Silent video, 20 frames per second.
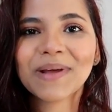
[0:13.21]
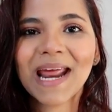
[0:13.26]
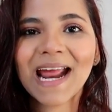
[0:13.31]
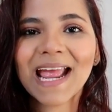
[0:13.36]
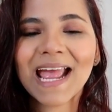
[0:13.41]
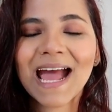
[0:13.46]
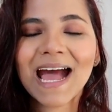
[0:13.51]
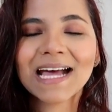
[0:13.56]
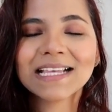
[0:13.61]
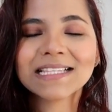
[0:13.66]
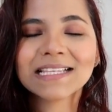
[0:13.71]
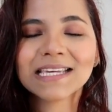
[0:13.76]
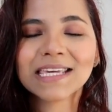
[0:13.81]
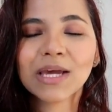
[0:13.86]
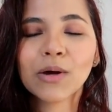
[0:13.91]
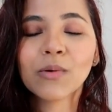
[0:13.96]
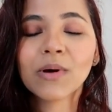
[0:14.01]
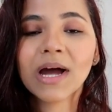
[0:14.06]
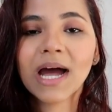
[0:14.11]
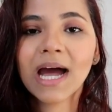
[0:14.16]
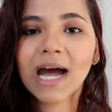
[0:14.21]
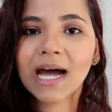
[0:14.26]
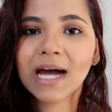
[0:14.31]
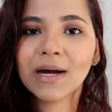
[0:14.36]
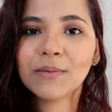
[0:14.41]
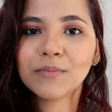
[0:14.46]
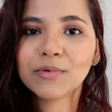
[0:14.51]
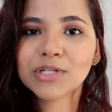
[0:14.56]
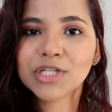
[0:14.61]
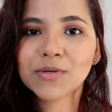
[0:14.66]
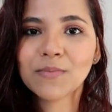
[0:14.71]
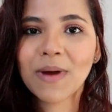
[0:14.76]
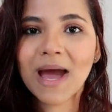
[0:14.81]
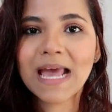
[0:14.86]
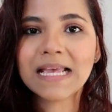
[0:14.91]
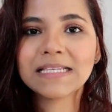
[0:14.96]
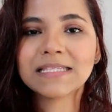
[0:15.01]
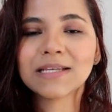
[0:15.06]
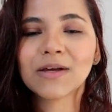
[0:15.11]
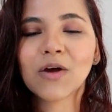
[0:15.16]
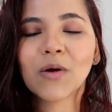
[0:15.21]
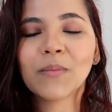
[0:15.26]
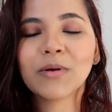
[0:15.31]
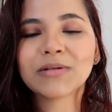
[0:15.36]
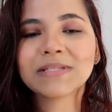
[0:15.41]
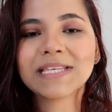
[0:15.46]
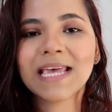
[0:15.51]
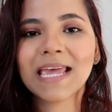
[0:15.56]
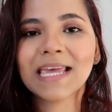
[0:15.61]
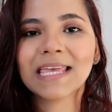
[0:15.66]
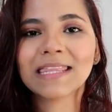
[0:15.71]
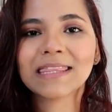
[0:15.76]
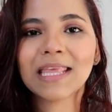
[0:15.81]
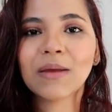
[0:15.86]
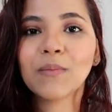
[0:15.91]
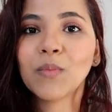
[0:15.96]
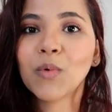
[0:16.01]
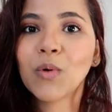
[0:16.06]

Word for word: para casa que eu amo demais e como eu sei que tem